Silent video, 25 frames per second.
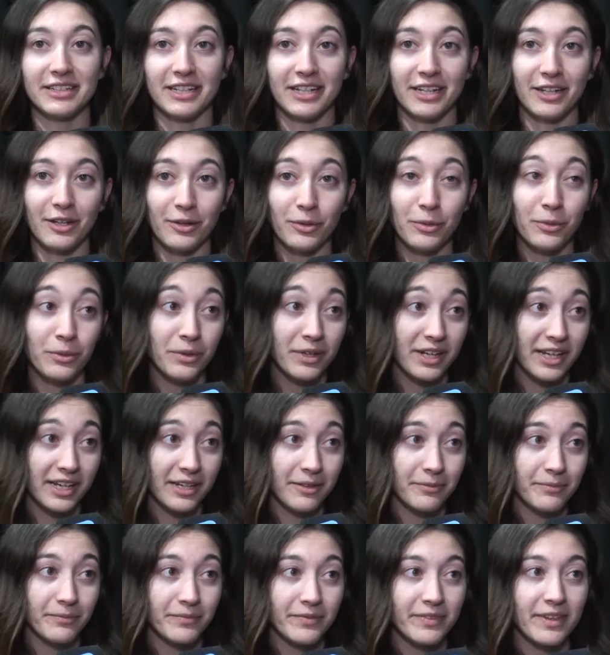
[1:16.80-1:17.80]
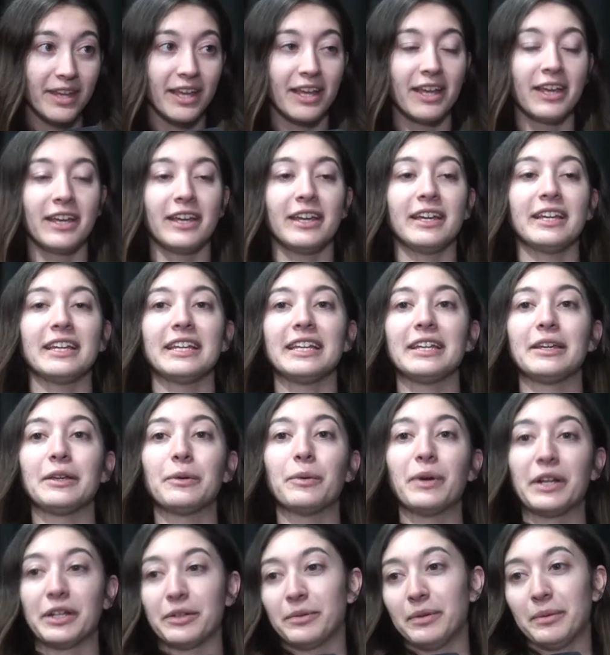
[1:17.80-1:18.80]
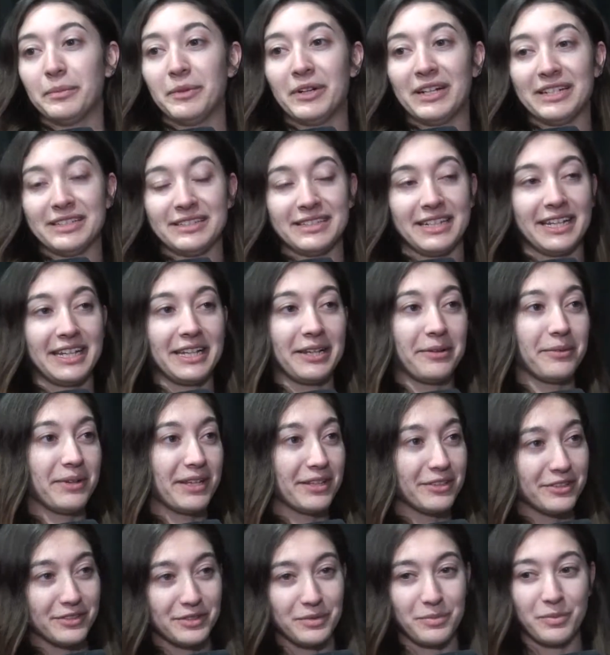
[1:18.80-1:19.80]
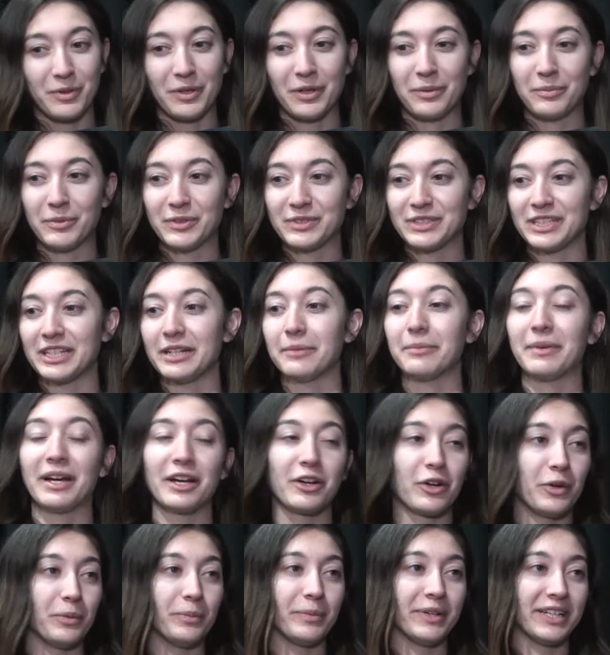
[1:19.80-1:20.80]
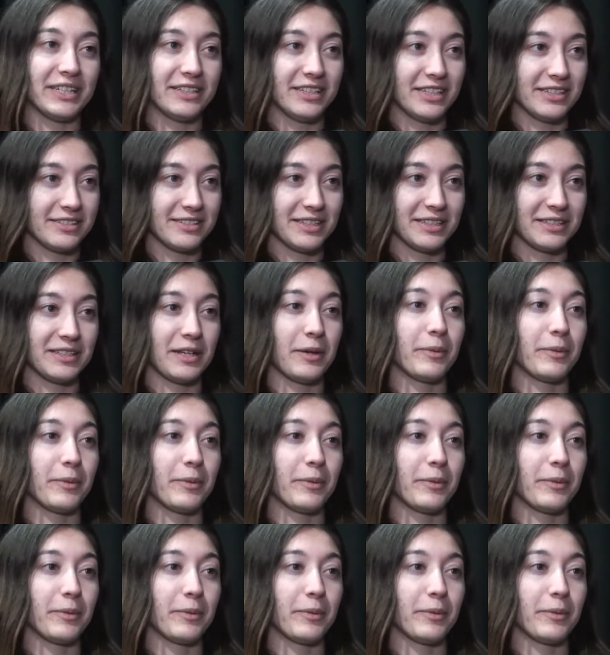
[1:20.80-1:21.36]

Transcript: es en Luque, y bueno, vamos a seguir viendo si podemos ir a más competencias.